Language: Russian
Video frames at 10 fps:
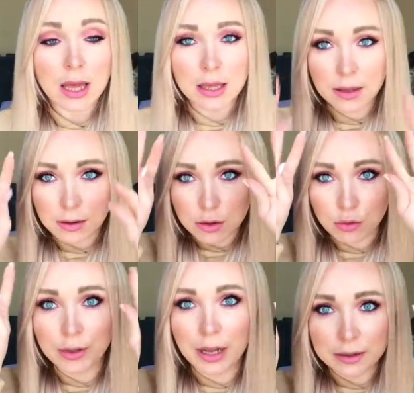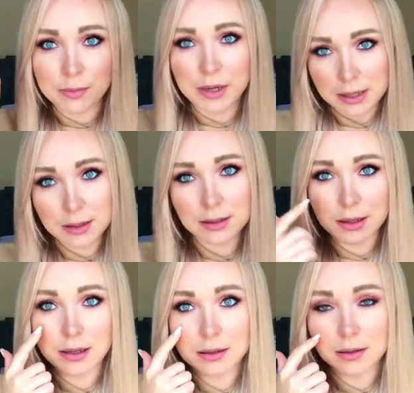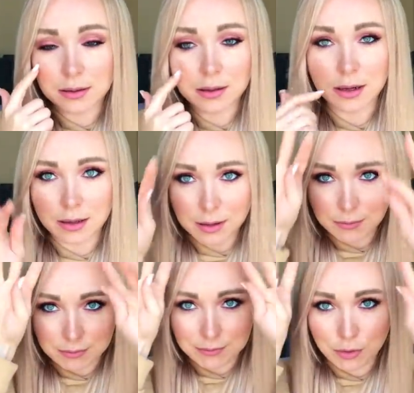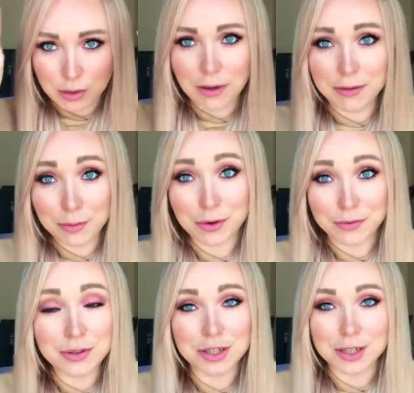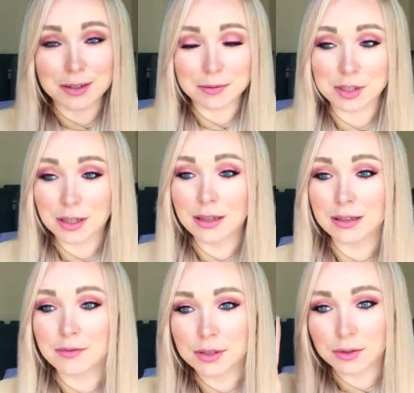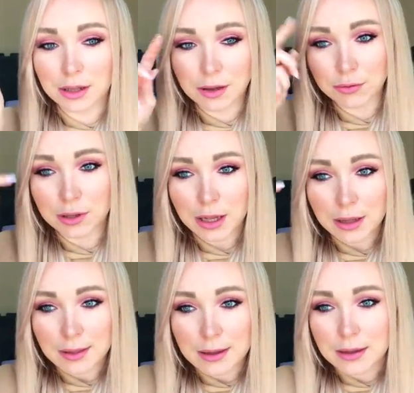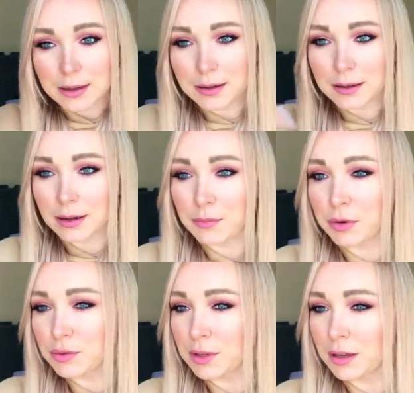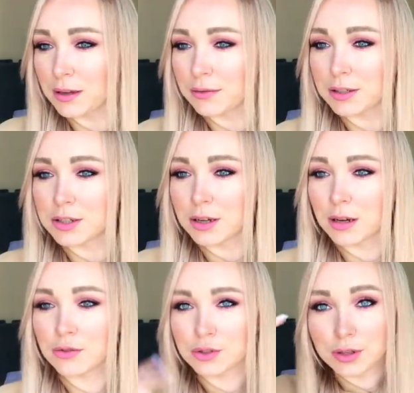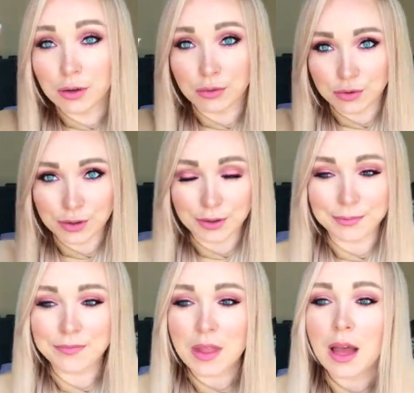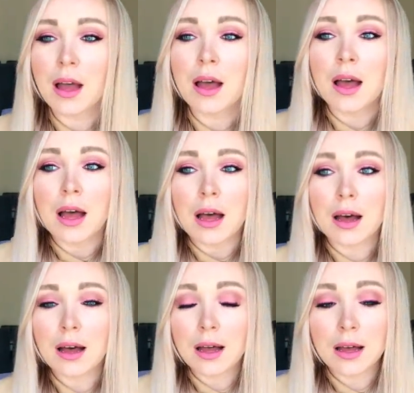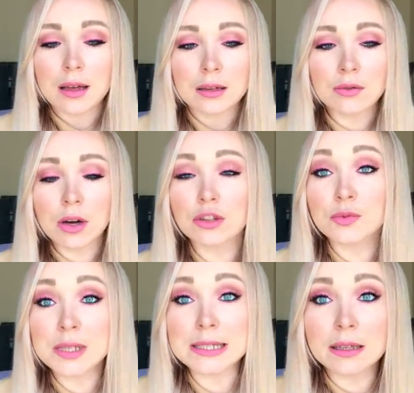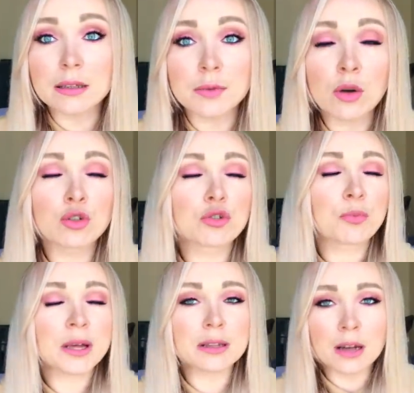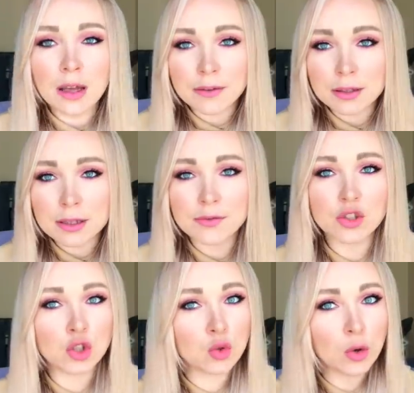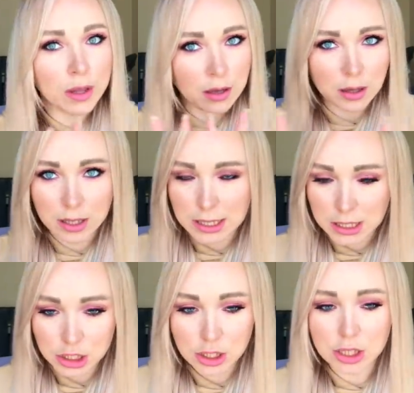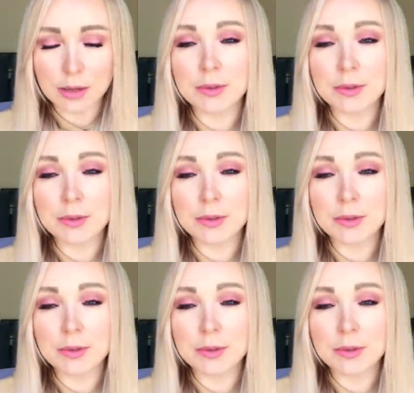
и они кудряются, прикиньте, да, как они кудрявые брови. Ну, это жесть вообще, да? Они все такие вот, как по-русски кавырджи, короче, закрученные. А, ну, короче, мне сделали, мне очень понравилось. Все, я, конечно же, она